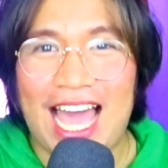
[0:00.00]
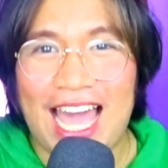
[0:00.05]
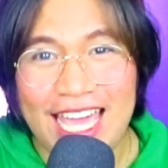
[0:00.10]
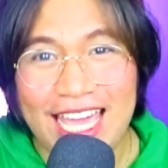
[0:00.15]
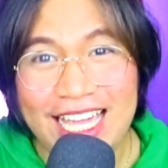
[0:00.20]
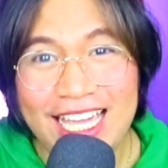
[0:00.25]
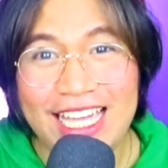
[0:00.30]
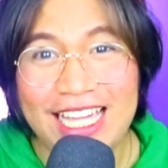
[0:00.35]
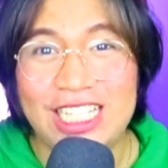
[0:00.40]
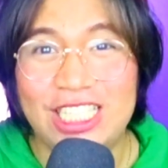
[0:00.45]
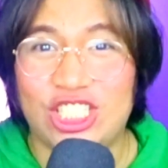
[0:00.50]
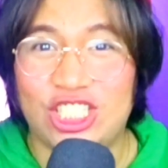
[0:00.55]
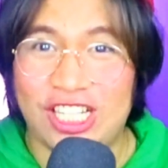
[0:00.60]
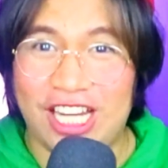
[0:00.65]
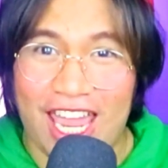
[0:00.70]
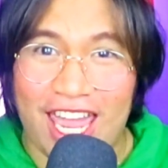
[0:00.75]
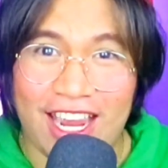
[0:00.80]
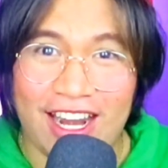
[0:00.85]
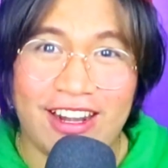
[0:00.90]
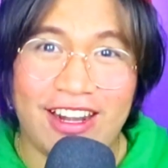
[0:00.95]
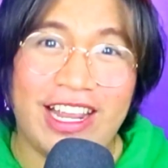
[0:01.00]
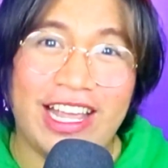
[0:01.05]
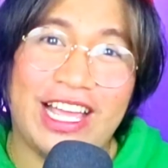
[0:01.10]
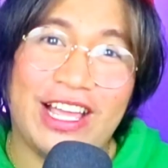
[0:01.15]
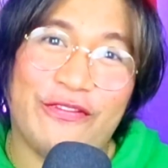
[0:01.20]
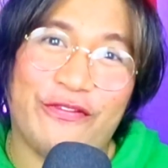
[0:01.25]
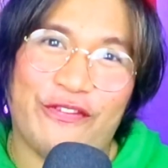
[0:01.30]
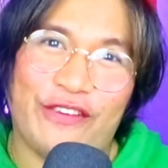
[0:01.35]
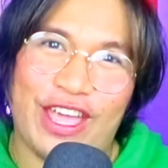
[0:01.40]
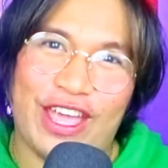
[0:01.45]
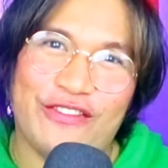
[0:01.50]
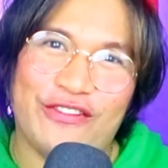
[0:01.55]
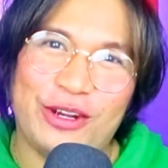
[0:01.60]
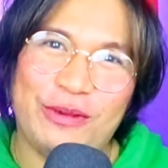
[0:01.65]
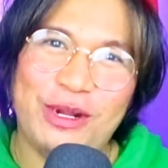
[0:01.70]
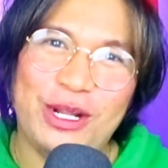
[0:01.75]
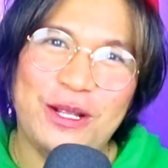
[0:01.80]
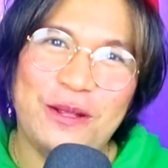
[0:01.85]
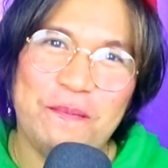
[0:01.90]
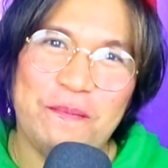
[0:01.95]
I-like, i-share,
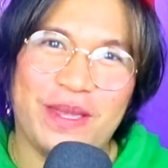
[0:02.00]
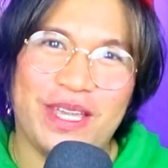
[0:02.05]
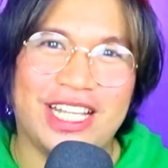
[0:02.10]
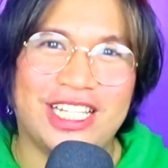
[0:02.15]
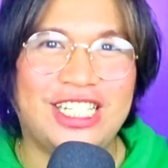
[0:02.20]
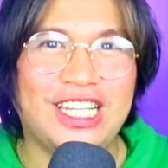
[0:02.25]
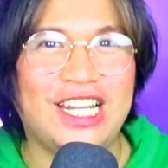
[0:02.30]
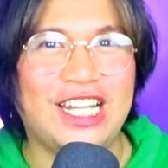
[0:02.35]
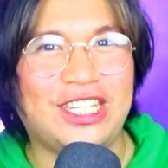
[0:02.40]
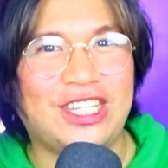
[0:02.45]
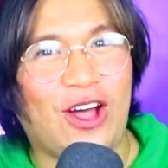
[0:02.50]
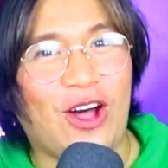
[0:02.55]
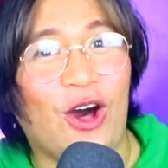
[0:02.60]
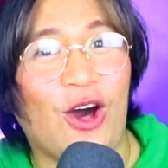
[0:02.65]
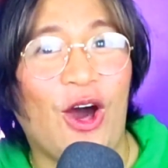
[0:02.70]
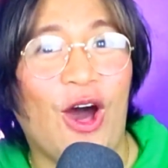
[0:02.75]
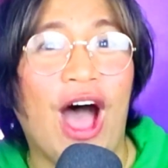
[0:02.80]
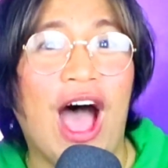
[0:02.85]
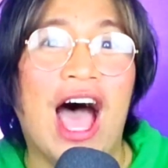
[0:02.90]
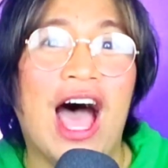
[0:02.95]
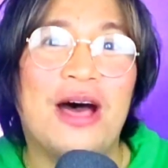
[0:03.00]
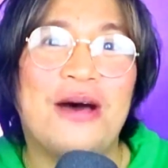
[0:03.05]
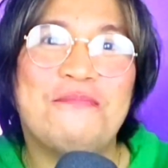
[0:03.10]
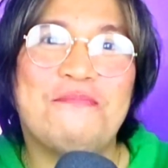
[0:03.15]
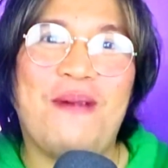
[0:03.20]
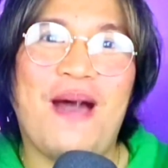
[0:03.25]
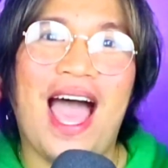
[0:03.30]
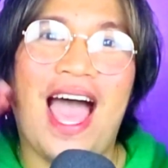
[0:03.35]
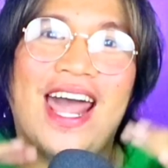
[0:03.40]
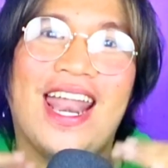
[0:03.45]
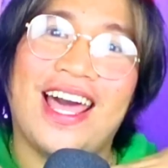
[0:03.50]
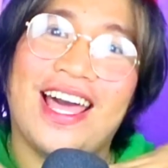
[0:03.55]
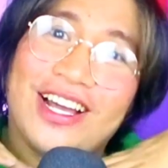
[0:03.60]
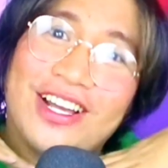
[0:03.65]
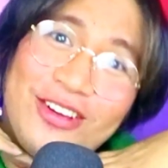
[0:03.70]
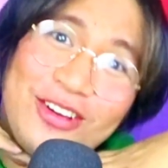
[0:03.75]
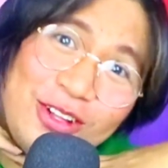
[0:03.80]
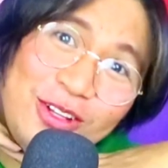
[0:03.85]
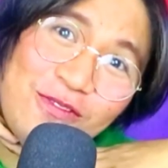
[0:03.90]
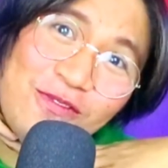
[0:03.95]
i-favorite mo ng video na to
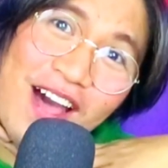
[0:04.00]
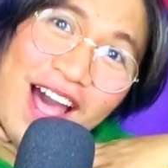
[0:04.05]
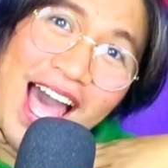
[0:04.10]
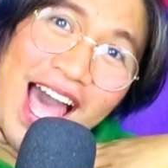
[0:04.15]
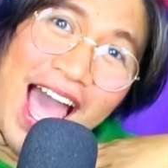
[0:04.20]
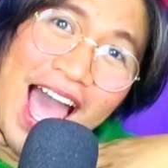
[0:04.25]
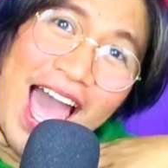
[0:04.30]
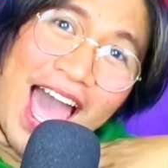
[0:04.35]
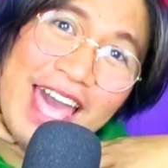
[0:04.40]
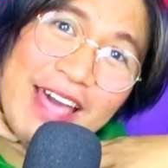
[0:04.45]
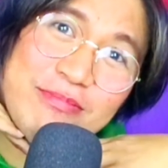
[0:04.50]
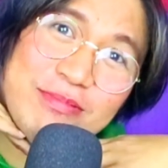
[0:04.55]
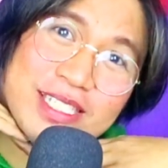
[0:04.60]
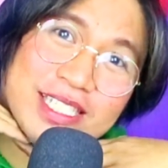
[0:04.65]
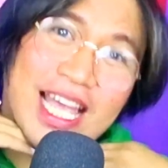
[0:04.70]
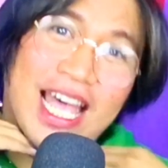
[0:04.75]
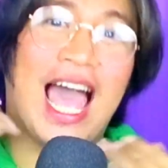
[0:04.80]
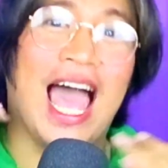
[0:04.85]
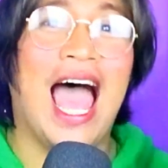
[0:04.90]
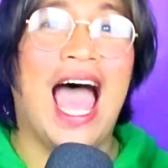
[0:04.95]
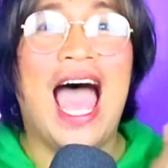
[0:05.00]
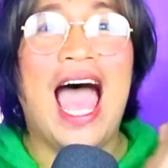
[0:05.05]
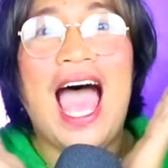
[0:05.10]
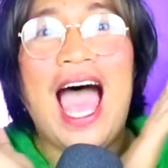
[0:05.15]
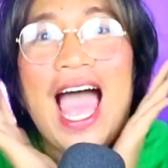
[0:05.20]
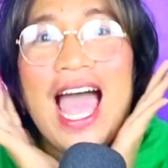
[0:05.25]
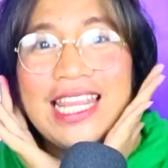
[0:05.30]
para good vibes!